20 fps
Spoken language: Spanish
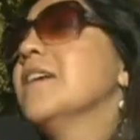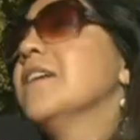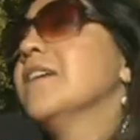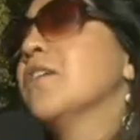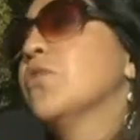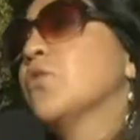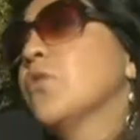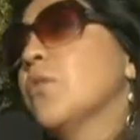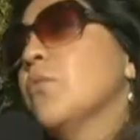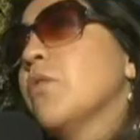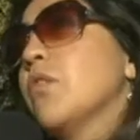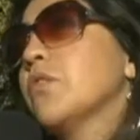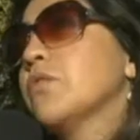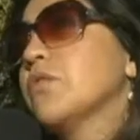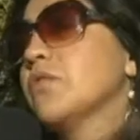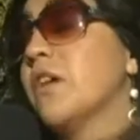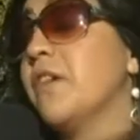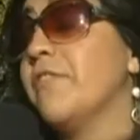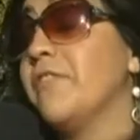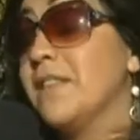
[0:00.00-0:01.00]
Y
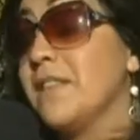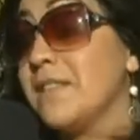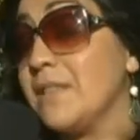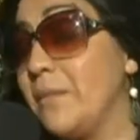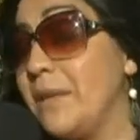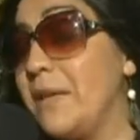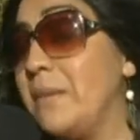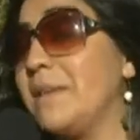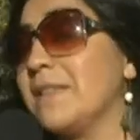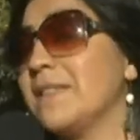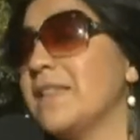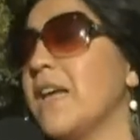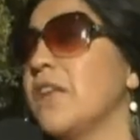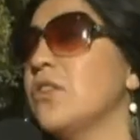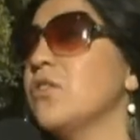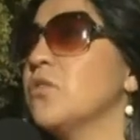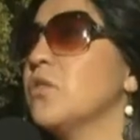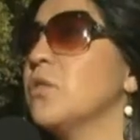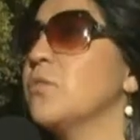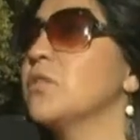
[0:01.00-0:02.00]
estuvimos, el fin de semana
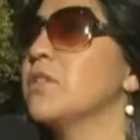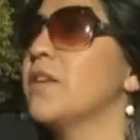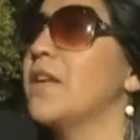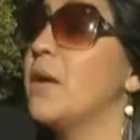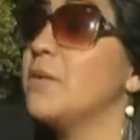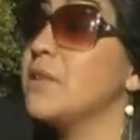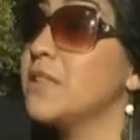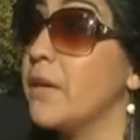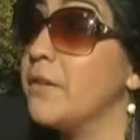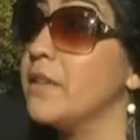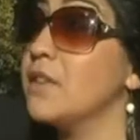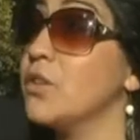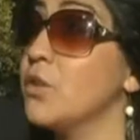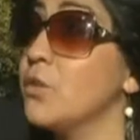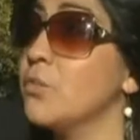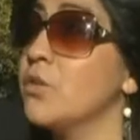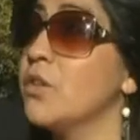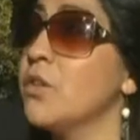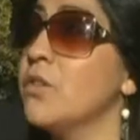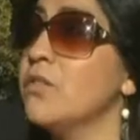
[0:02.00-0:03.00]
pasado, estuvimos en la Villa
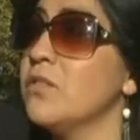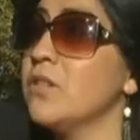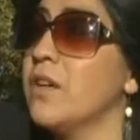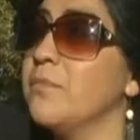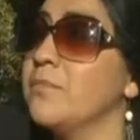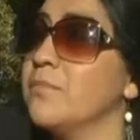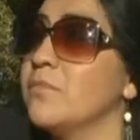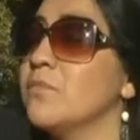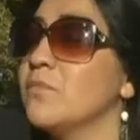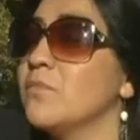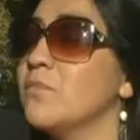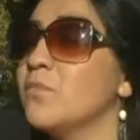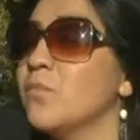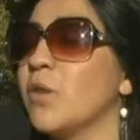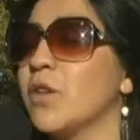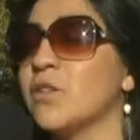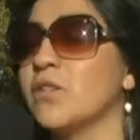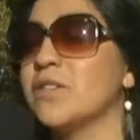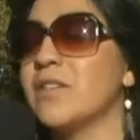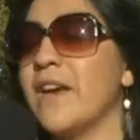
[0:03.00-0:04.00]
21, en
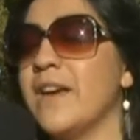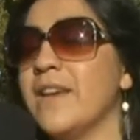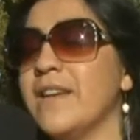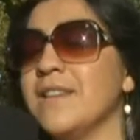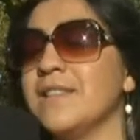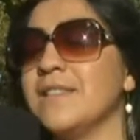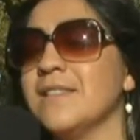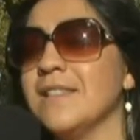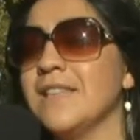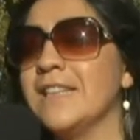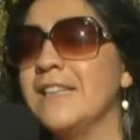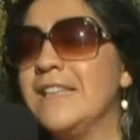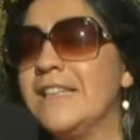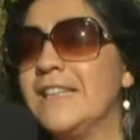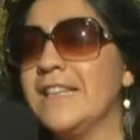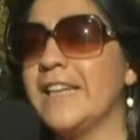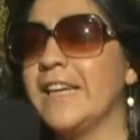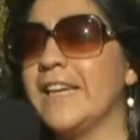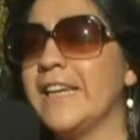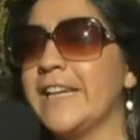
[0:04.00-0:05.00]
Buenos Aires,
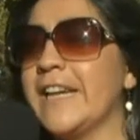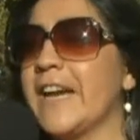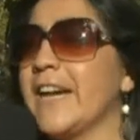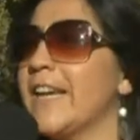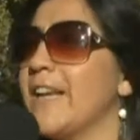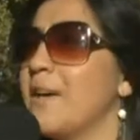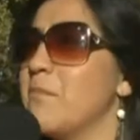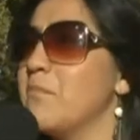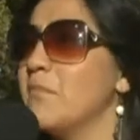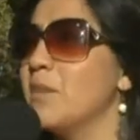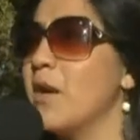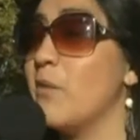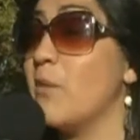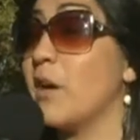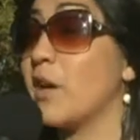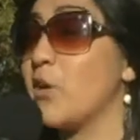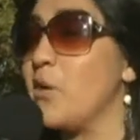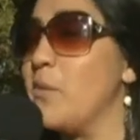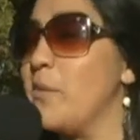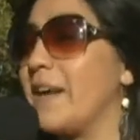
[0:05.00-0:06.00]
eh, que queda en el
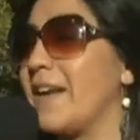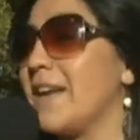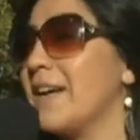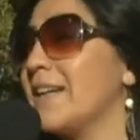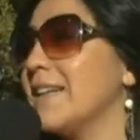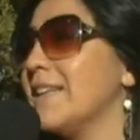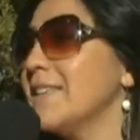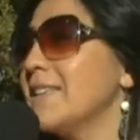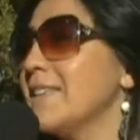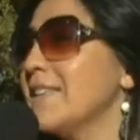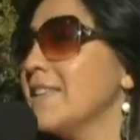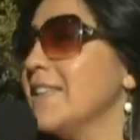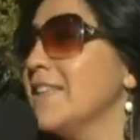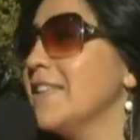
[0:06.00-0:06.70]
barrio de Barracas.